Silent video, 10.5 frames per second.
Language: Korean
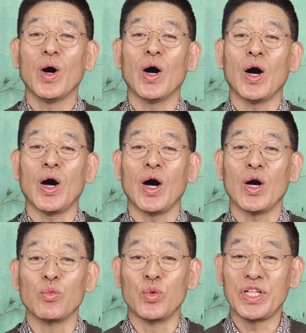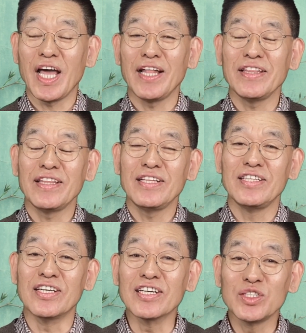어,
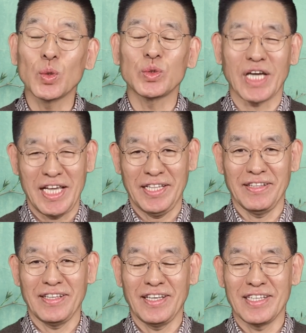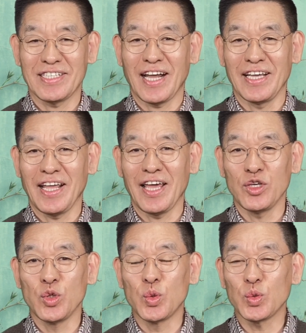위대한 영도자인
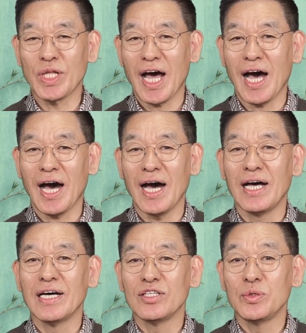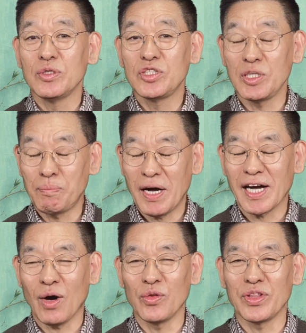이스라엘의 유다 지파
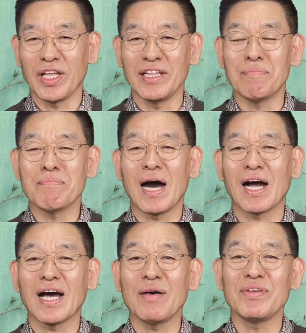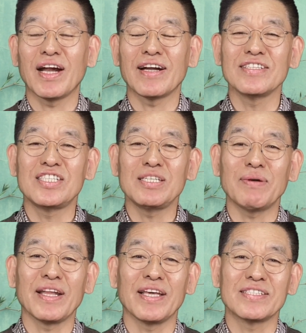가운데 있는 마캅이라는
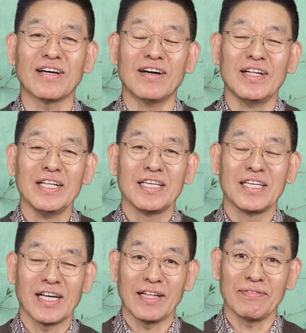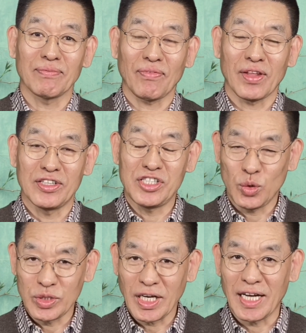집안에서 이러한
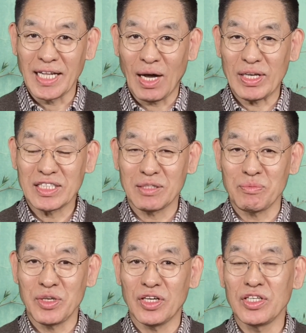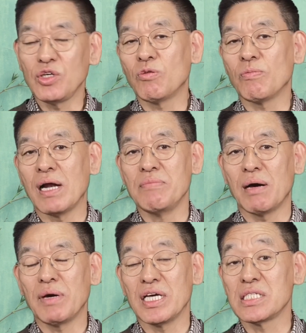지도자가 나왔으며 이로
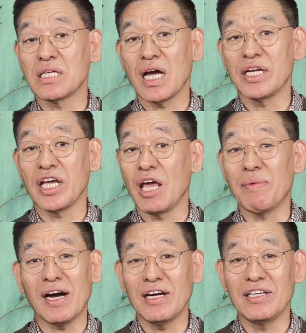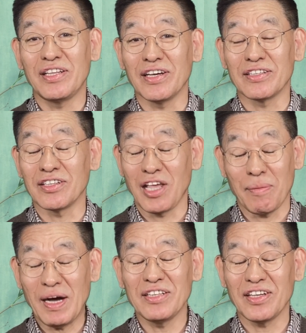말미암아 이스라엘이 해방을 되었던
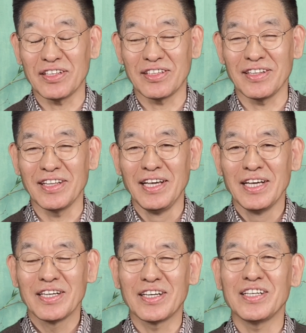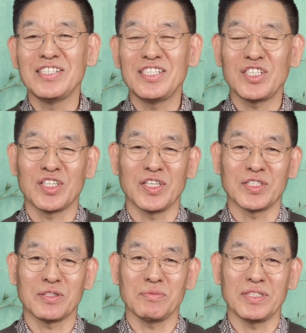해방되었던 그런
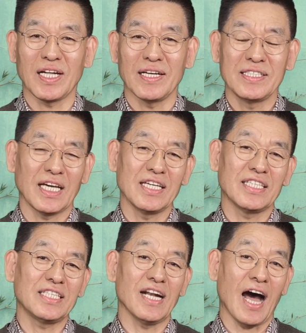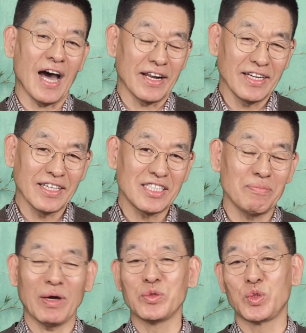시기였습니다. 자 이것을 아는 것이
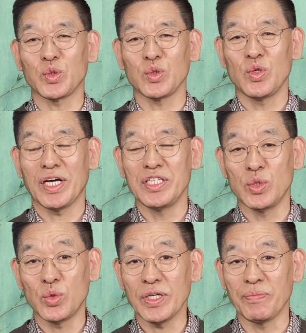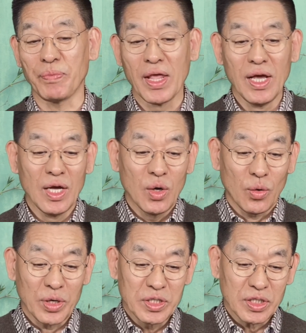매우 중요한 이유는
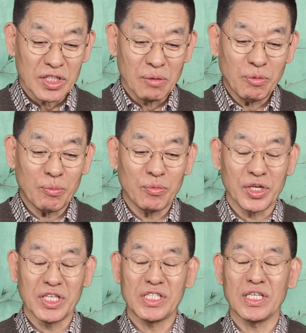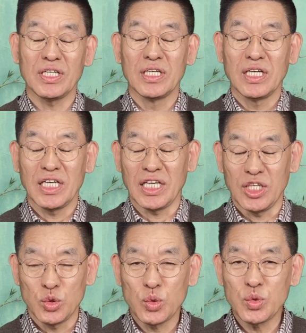오늘 성경 본문이시
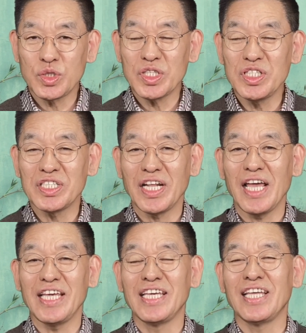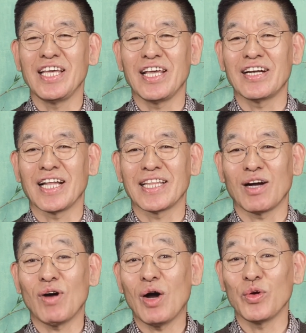이 수전절에 일이
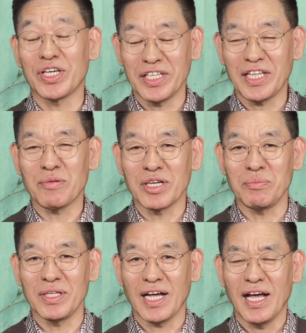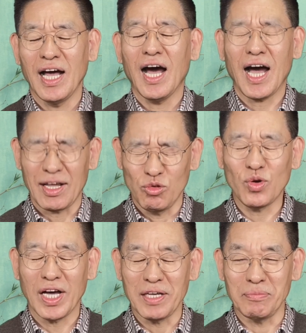일어났다고 하고 있기 때문입니다.
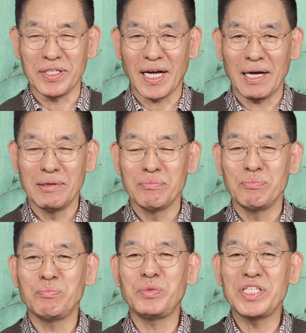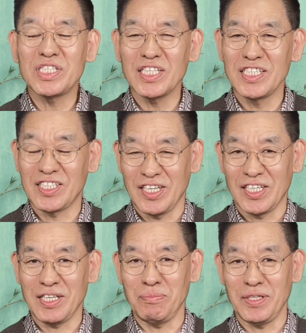한우카입니다. 빛의
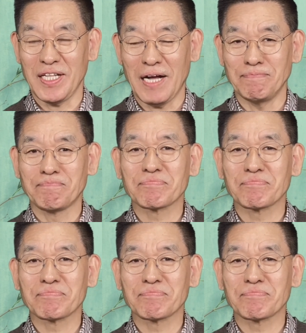절기입니다.